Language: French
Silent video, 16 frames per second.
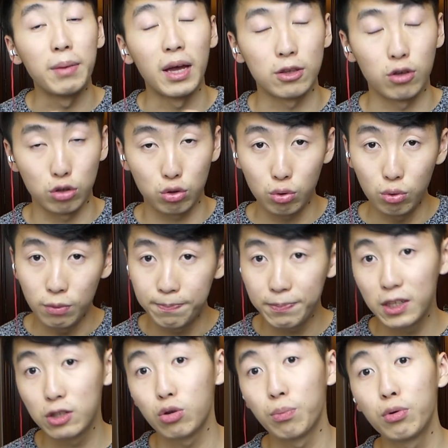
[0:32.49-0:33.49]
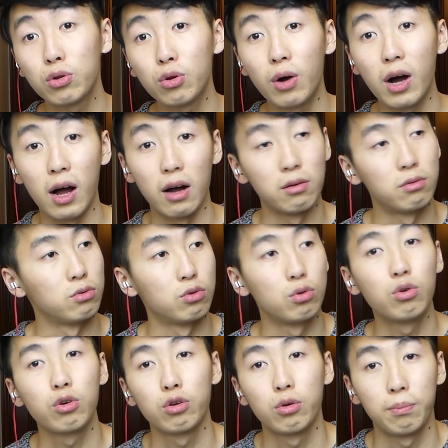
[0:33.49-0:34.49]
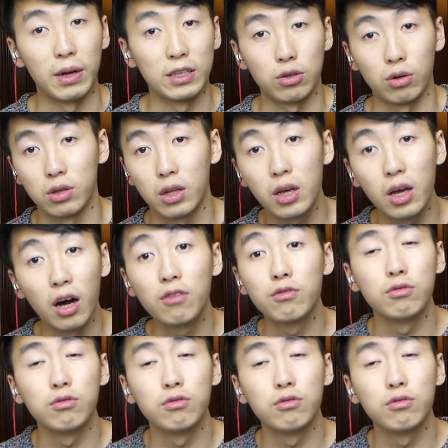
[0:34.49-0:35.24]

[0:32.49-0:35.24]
Mais attention, ils sont plutôt rares, donc patientez, hein,